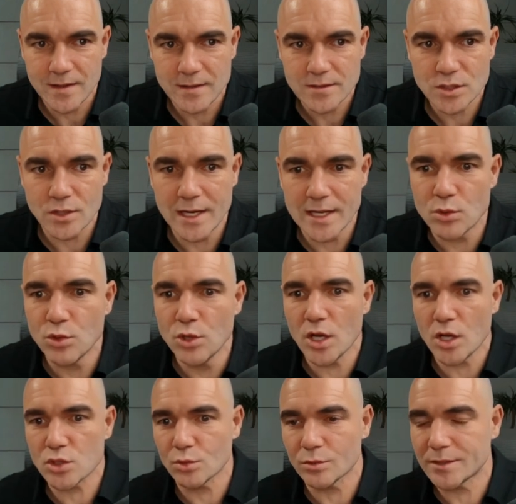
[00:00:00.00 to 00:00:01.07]
Parce que les
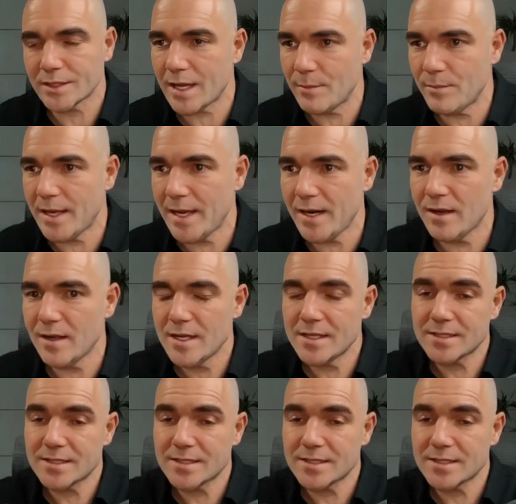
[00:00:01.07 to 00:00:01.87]
couleurs sont très belles,